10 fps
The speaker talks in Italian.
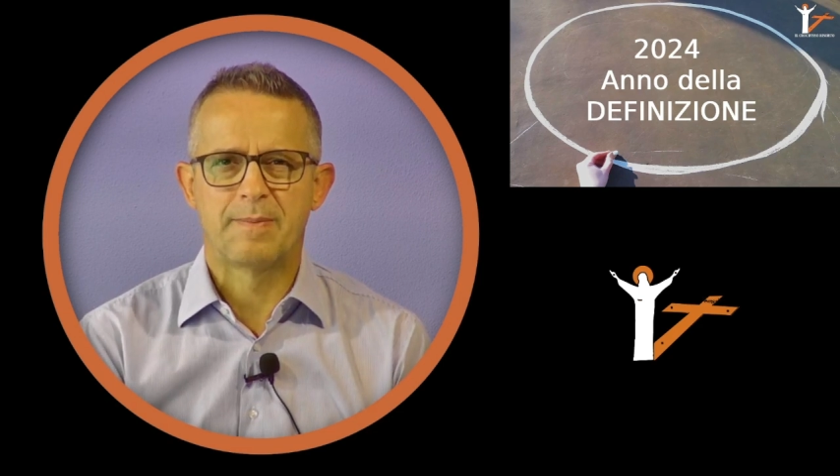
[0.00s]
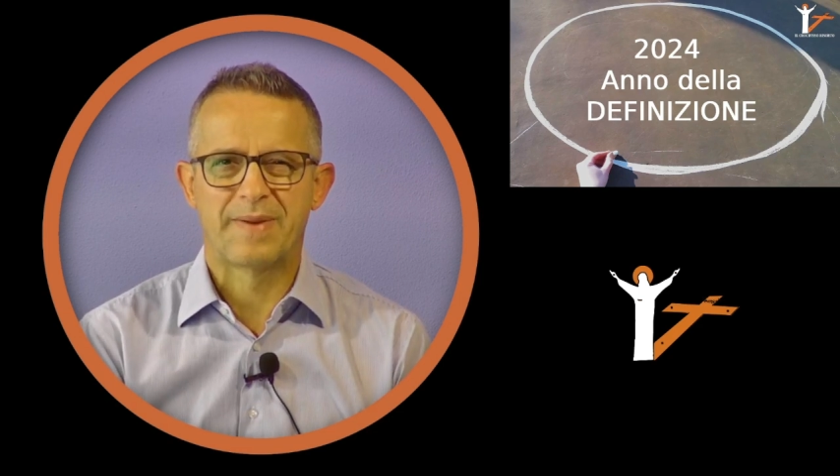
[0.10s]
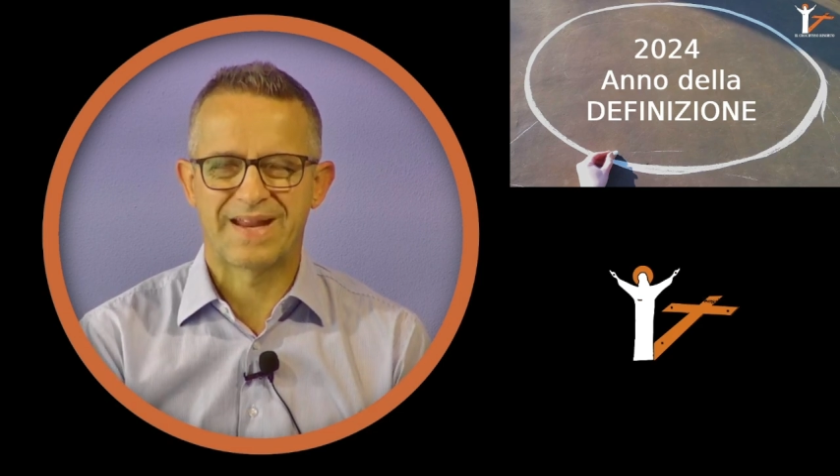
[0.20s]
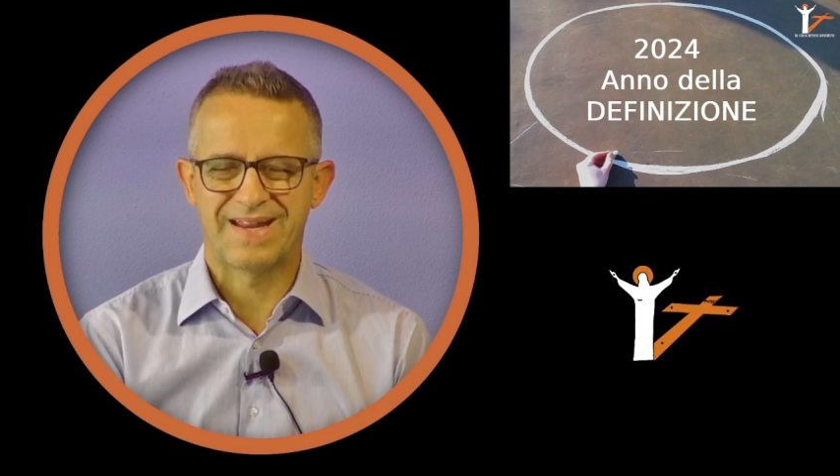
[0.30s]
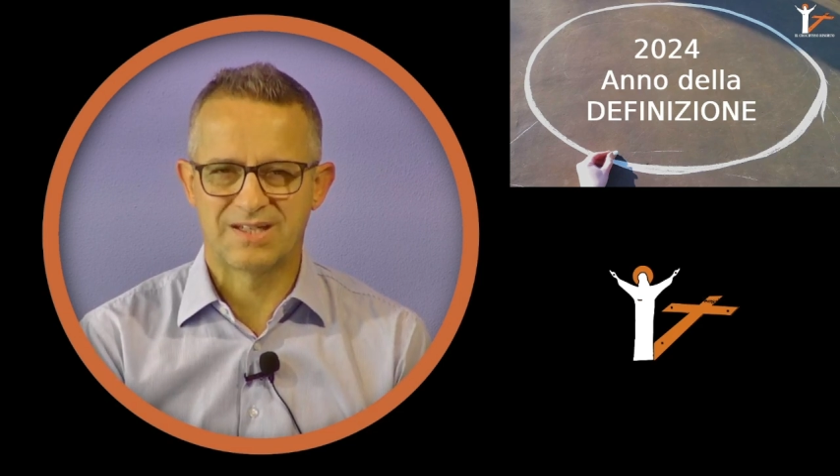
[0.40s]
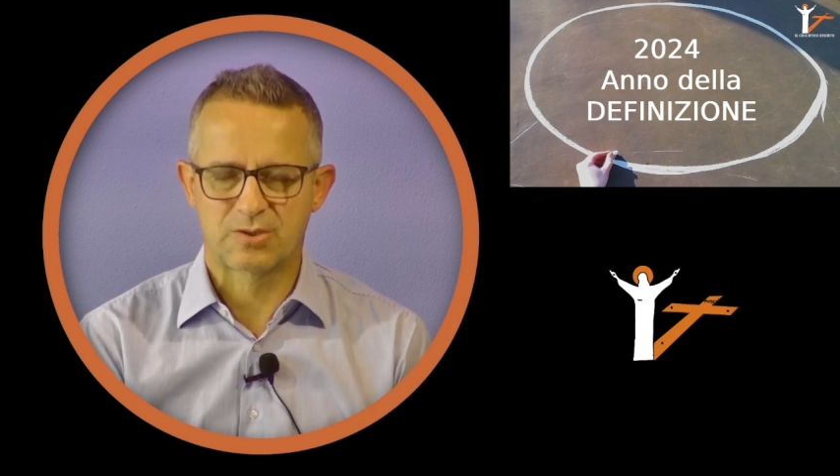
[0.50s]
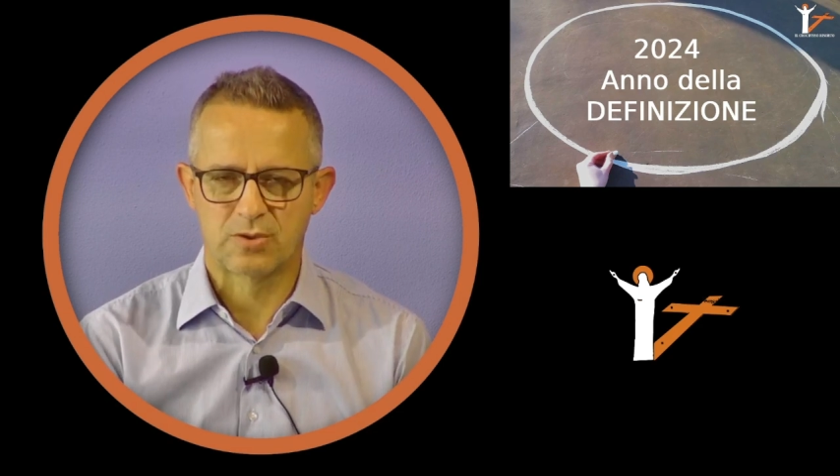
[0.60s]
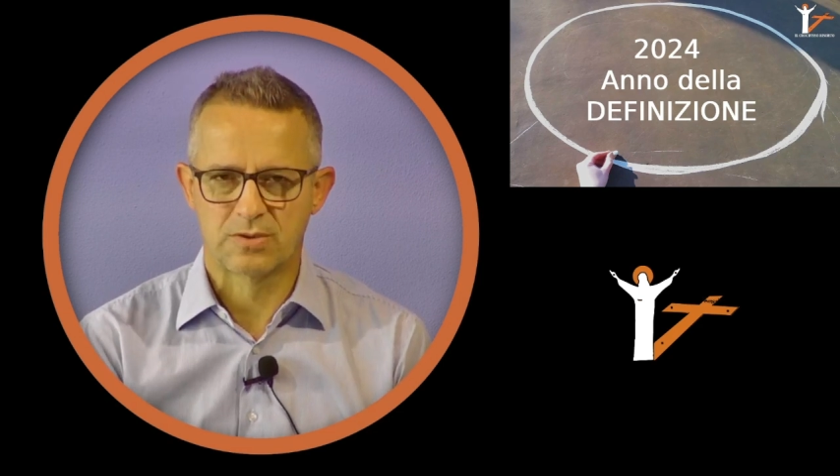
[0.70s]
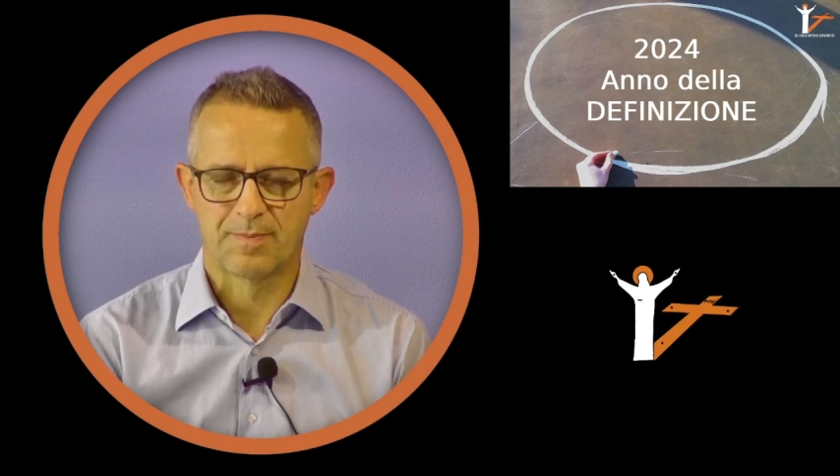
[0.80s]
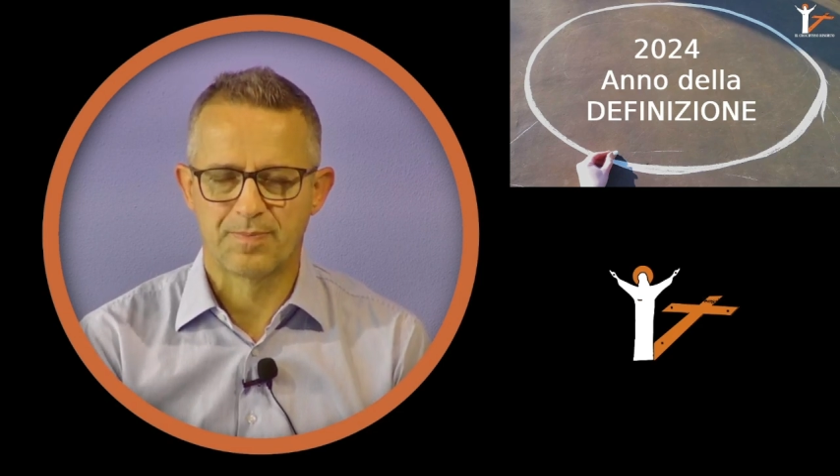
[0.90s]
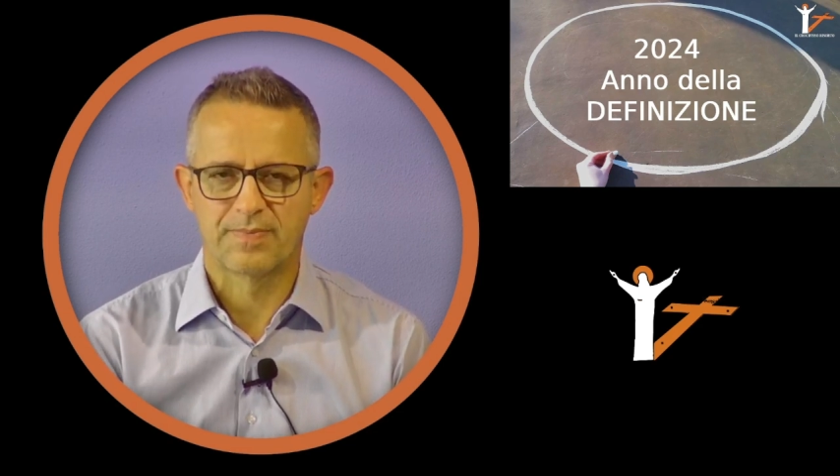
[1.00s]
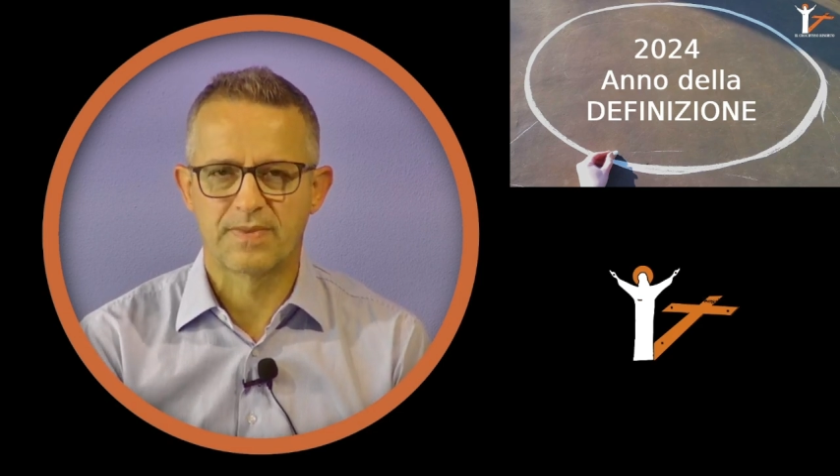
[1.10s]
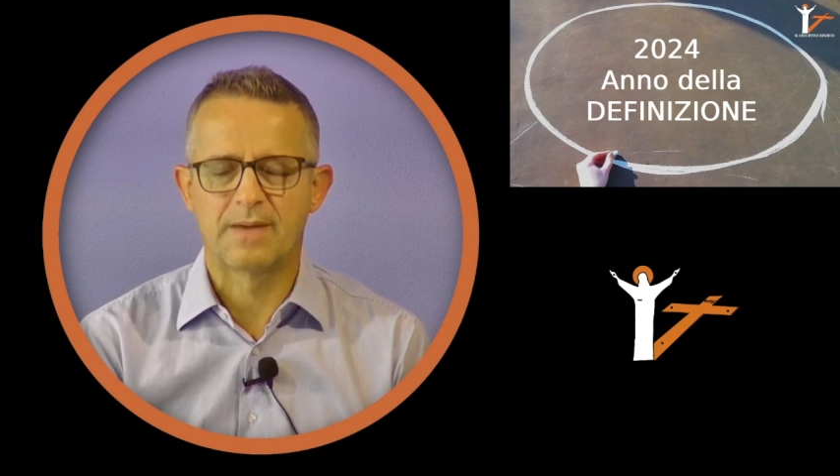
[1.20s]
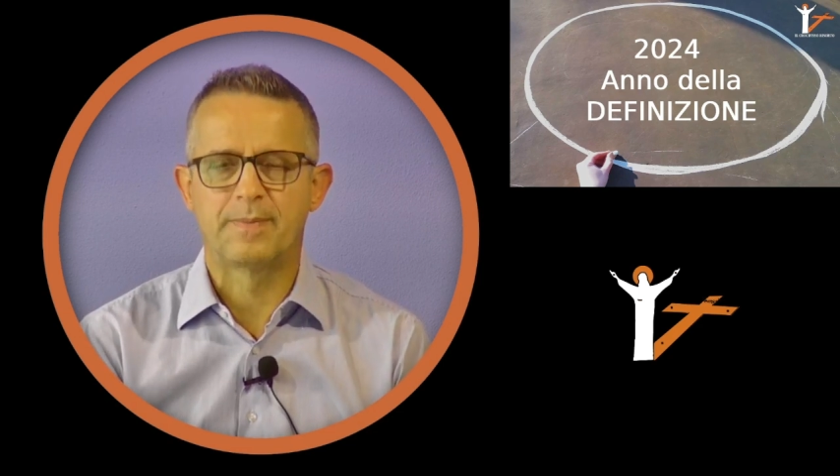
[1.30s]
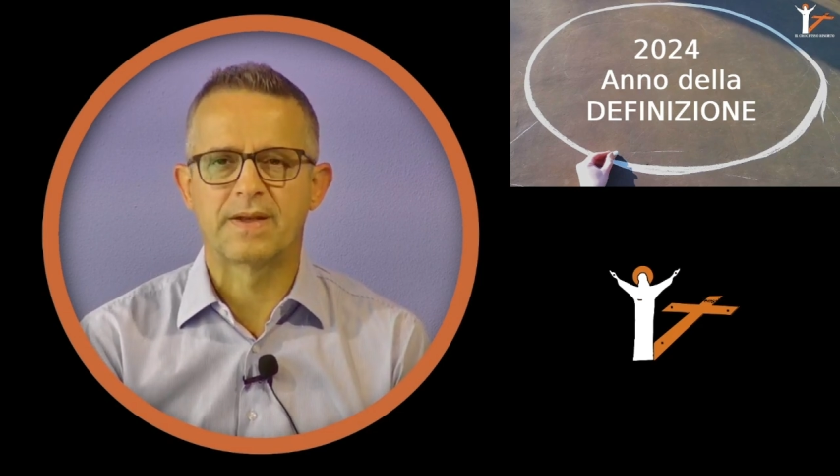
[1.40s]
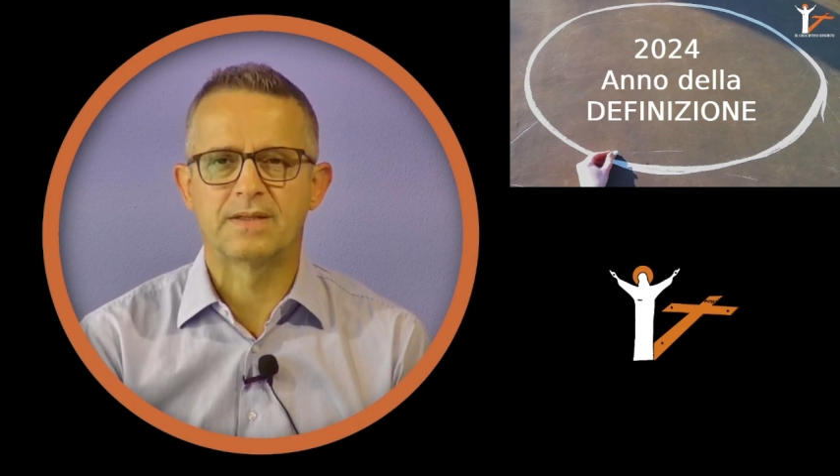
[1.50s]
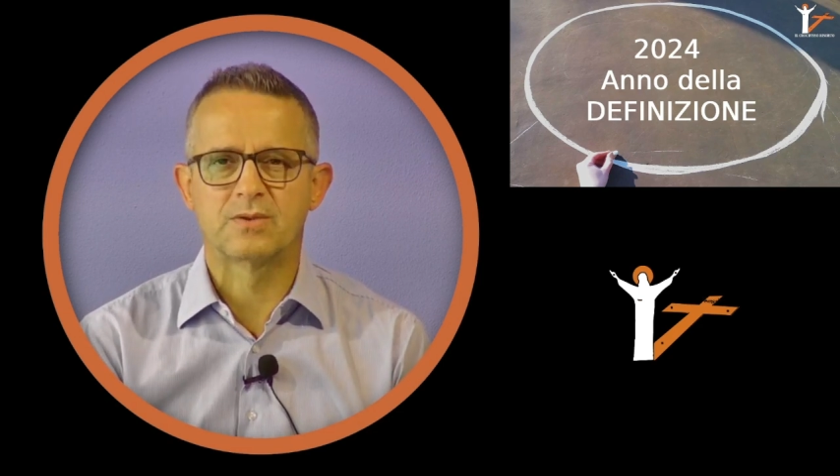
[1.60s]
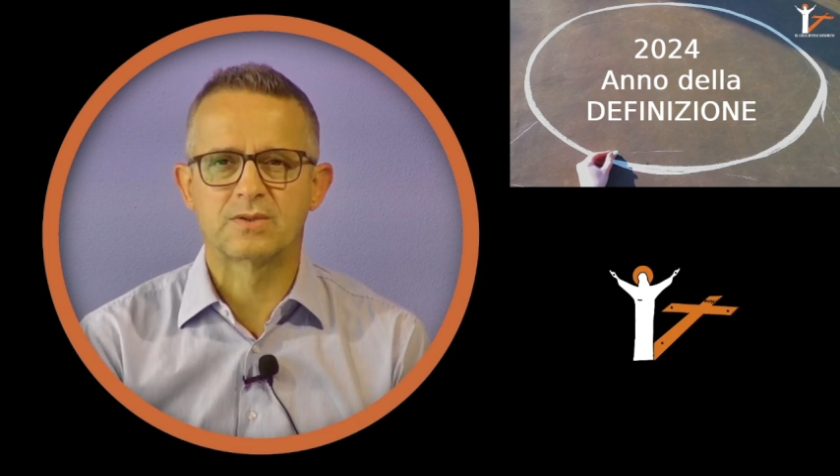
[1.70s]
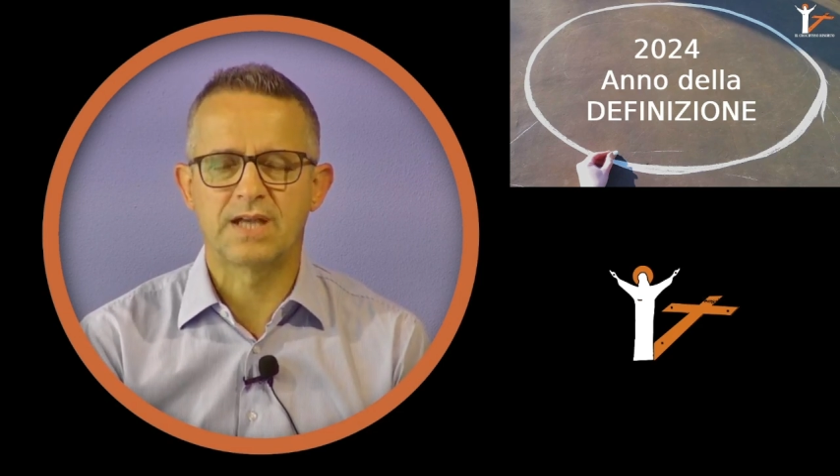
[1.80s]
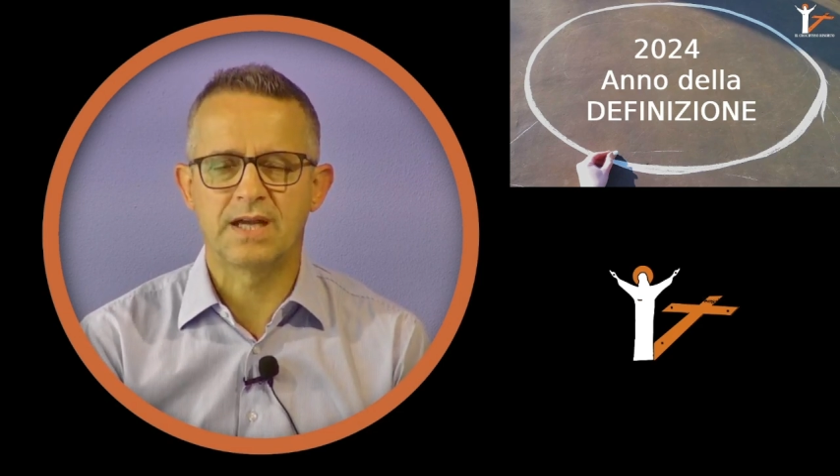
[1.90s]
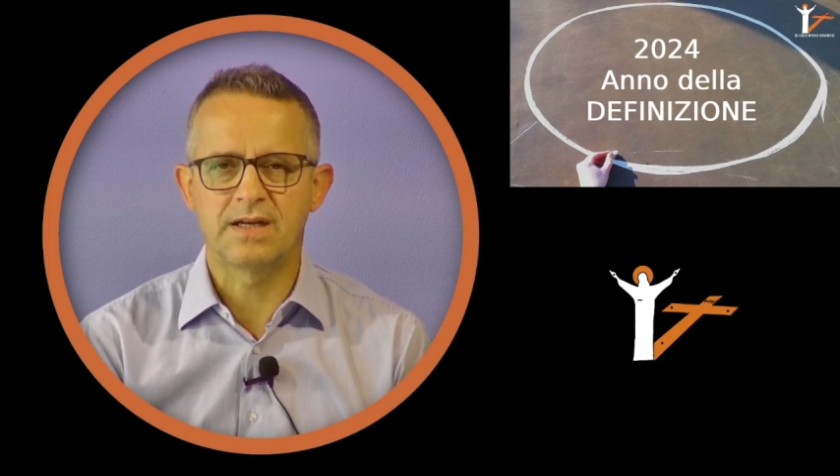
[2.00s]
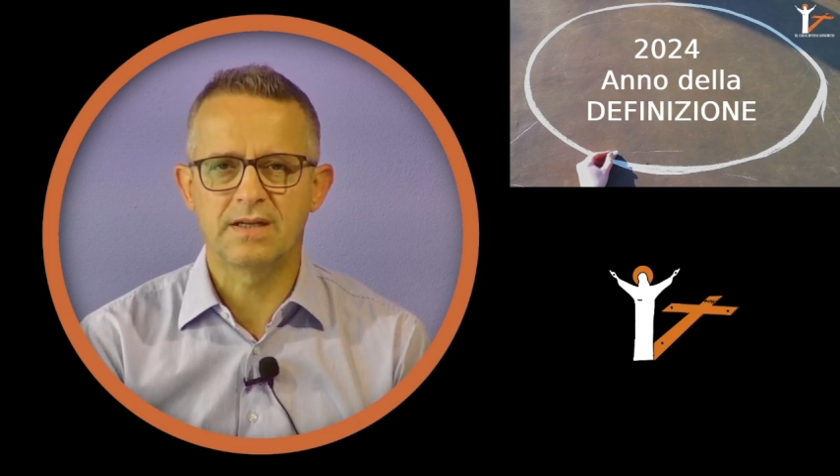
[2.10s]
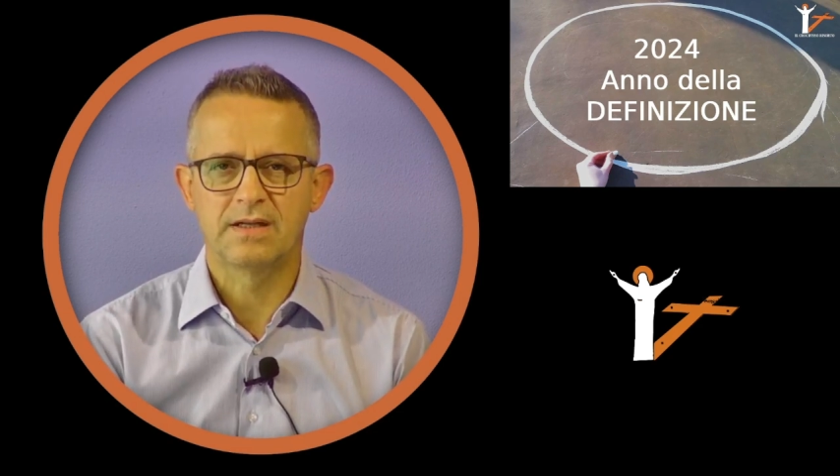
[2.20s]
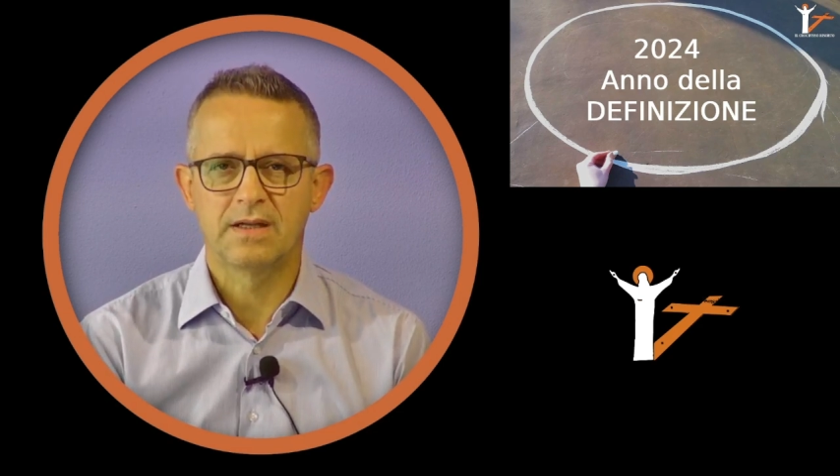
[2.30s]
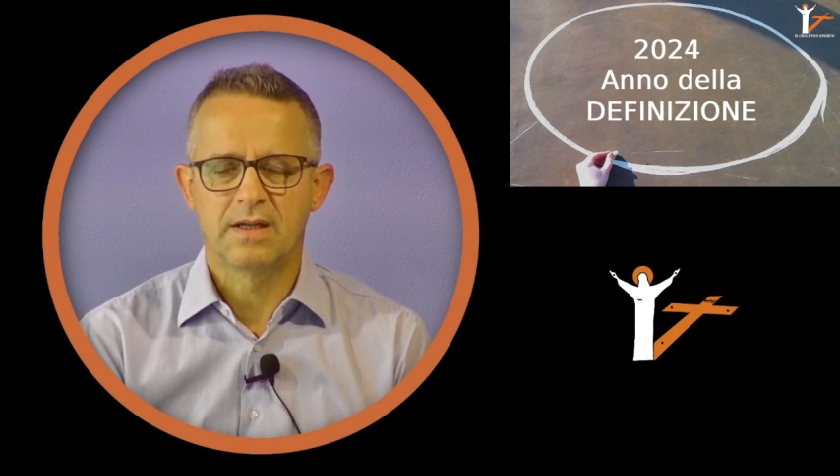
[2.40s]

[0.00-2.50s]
preso, ha preso Sara